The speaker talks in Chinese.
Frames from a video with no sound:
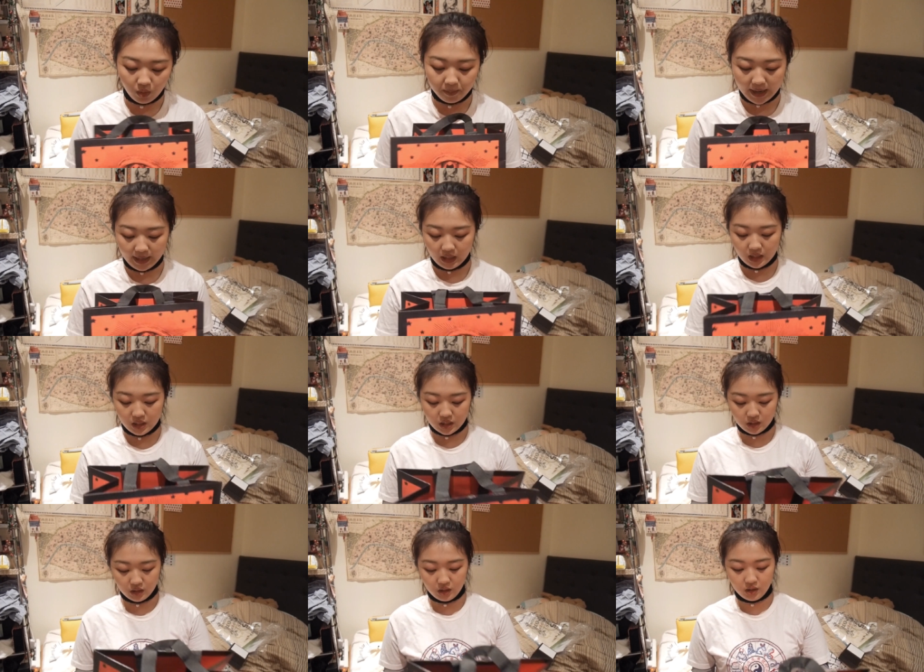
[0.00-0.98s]
我买了一
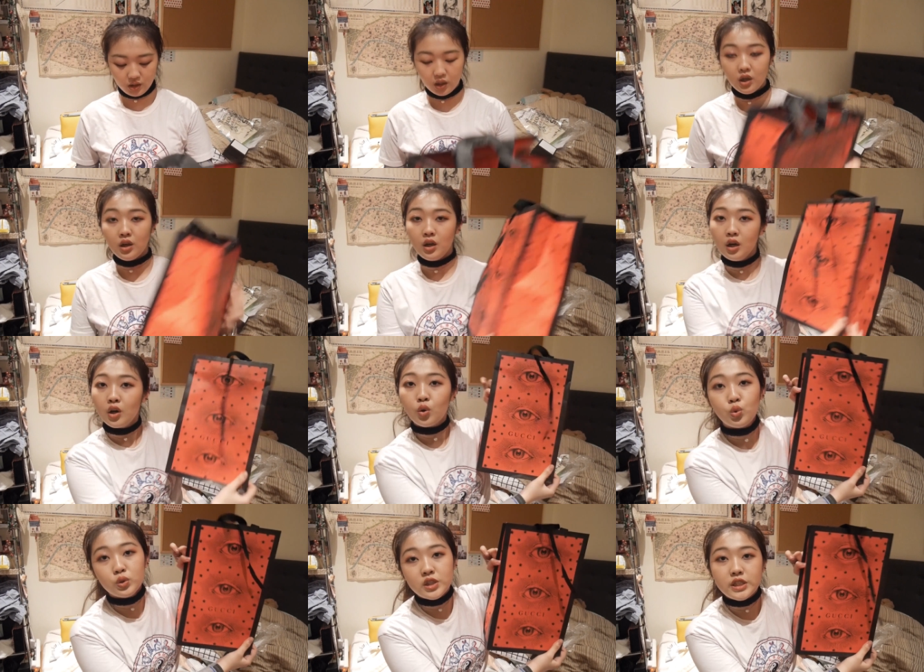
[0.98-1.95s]
个
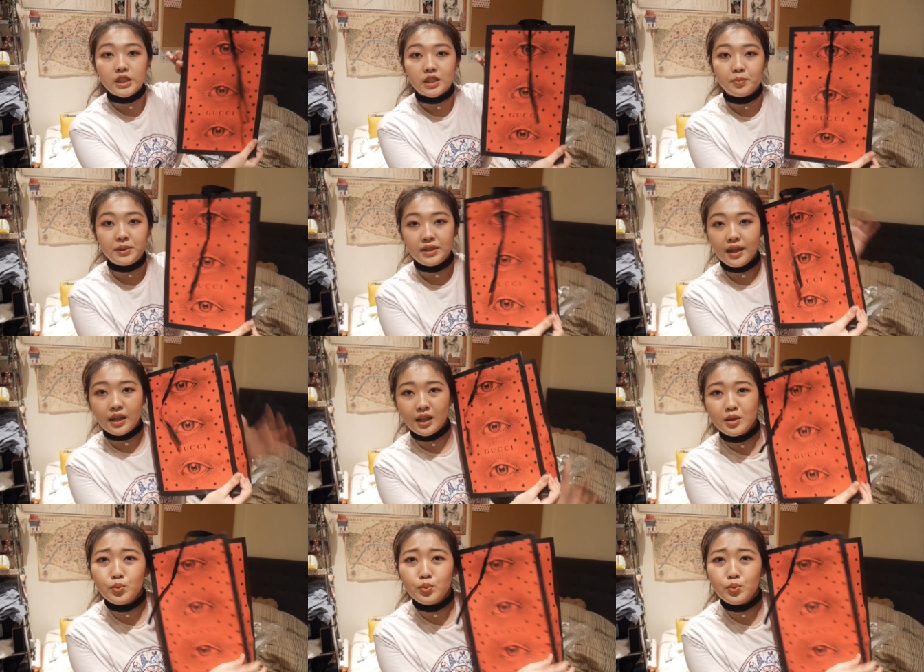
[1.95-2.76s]
Gucci 的皮带，